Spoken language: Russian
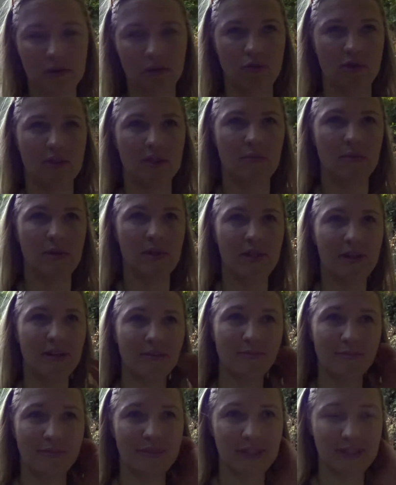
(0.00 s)
он за меня
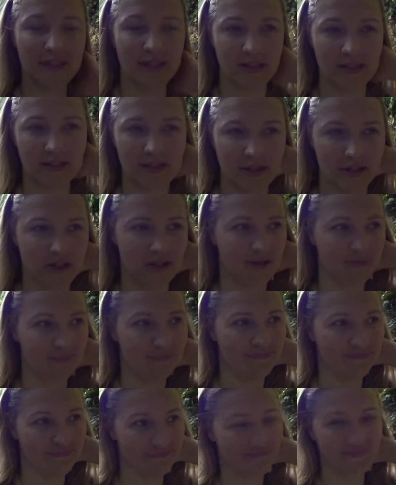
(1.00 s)
достаточно
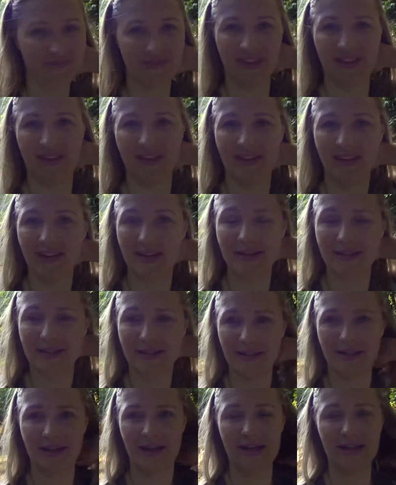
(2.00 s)

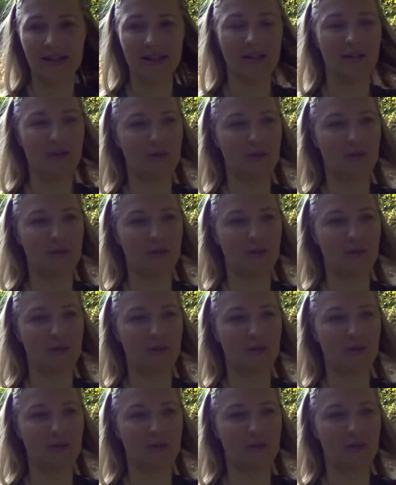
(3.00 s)
радикально.